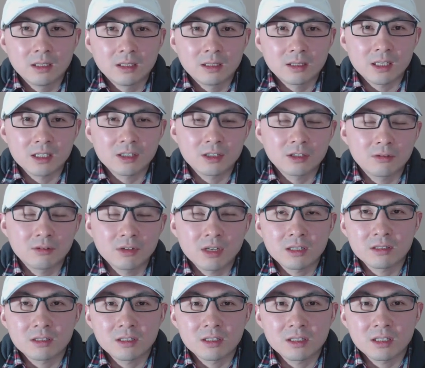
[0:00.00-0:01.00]
但是，同样
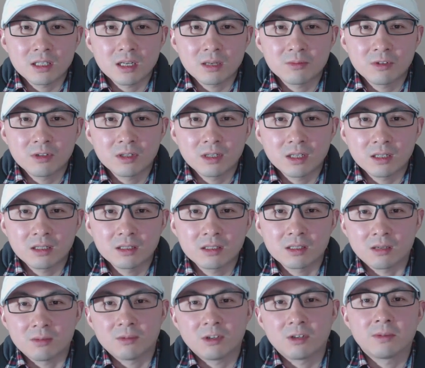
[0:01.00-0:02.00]
是新加坡联合
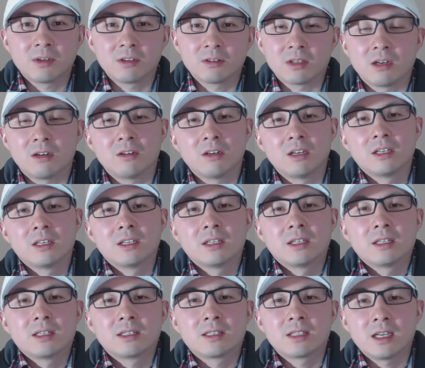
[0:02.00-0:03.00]
早报报道，
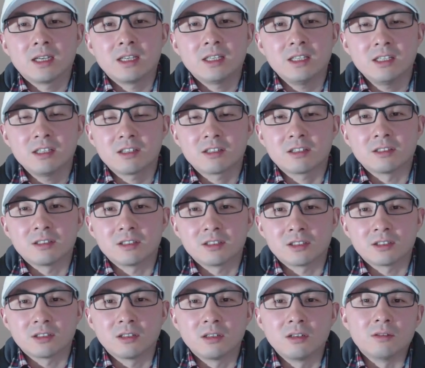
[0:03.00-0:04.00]
在一审的
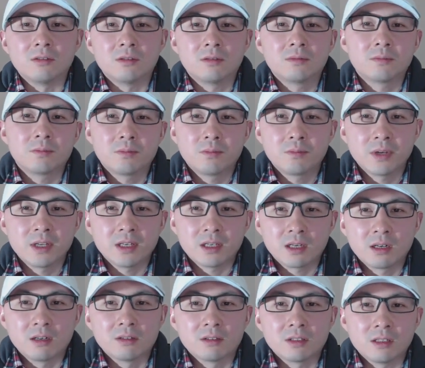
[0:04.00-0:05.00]
时候。被
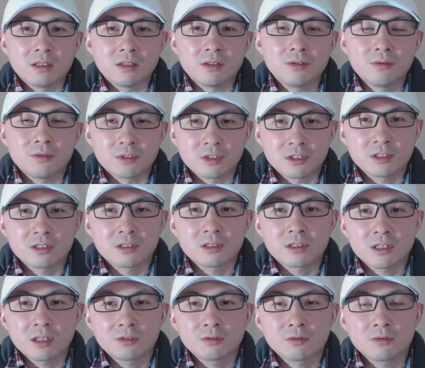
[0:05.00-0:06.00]
告的律师
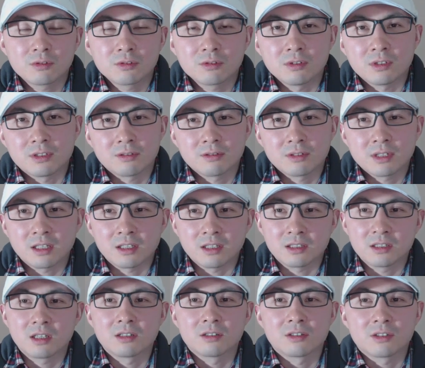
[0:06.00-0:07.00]
张东硕就在庭
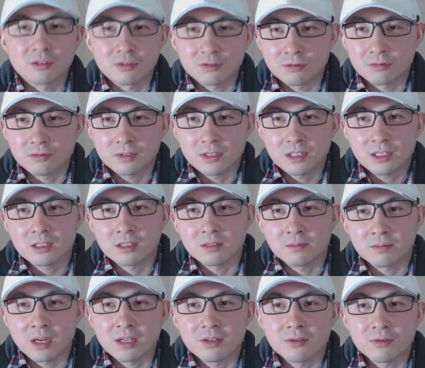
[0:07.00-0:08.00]
上指出，一审
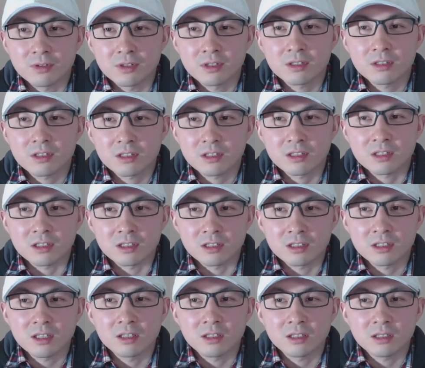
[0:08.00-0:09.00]
判决事实
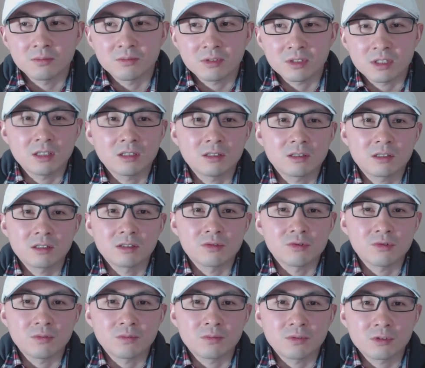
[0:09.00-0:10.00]
认定不清，证
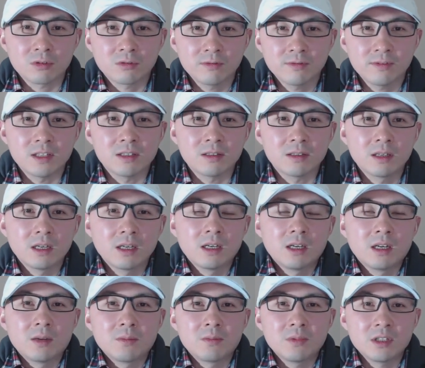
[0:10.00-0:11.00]
据不充分，
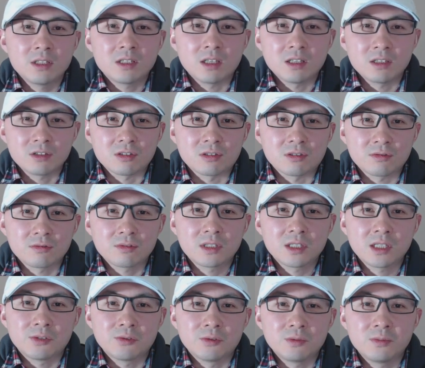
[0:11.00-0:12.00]
并且指出谢
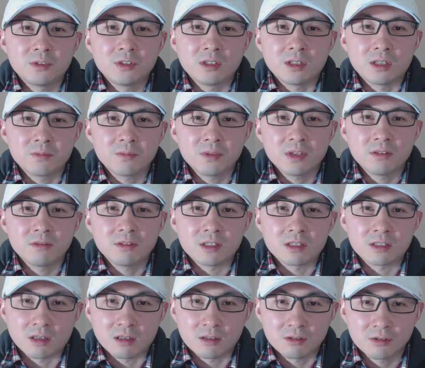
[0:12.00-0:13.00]
伦伯格并未
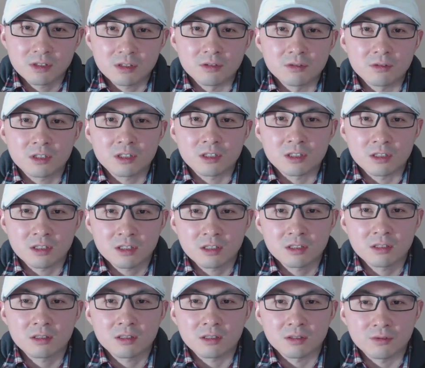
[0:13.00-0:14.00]
着手实施
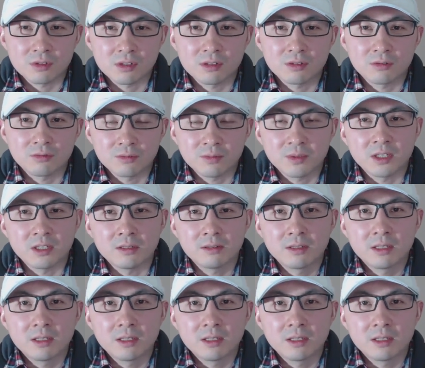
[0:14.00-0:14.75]
走私毒品，